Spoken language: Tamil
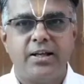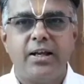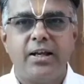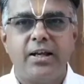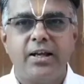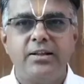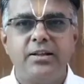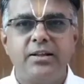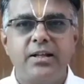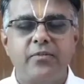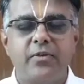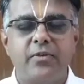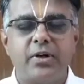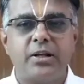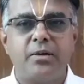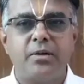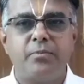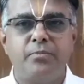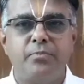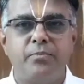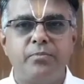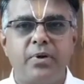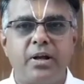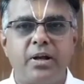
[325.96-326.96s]
இந்த வளம்
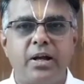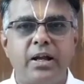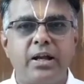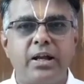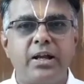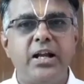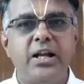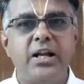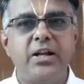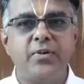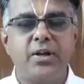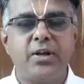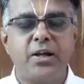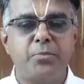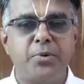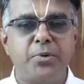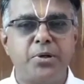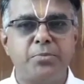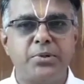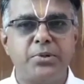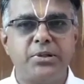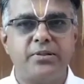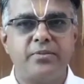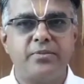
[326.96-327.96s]
கிரிவலம்
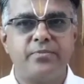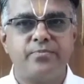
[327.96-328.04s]
என்பது